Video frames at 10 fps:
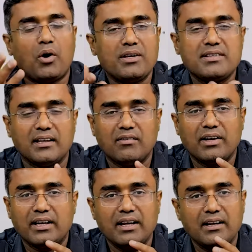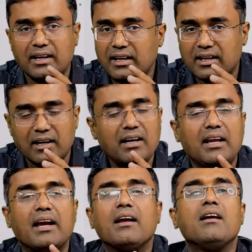बहुत ज्यादा वर्किंग नहीं
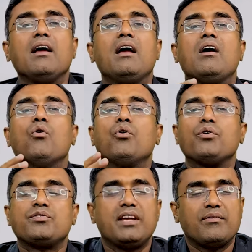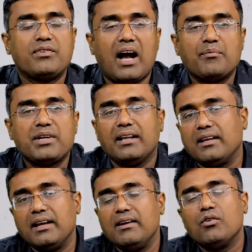करनी है उन्होंने सिर्फ आप
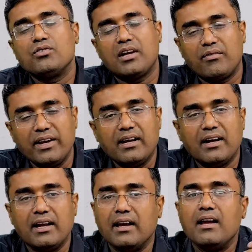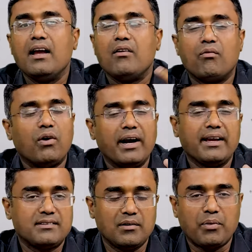चाहते हैं कि वो सर्फिंग करें वर्ड
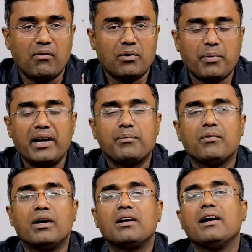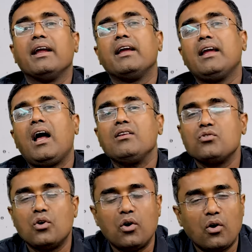एक्सेल पावर पॉइंट पे वर्क करें या जो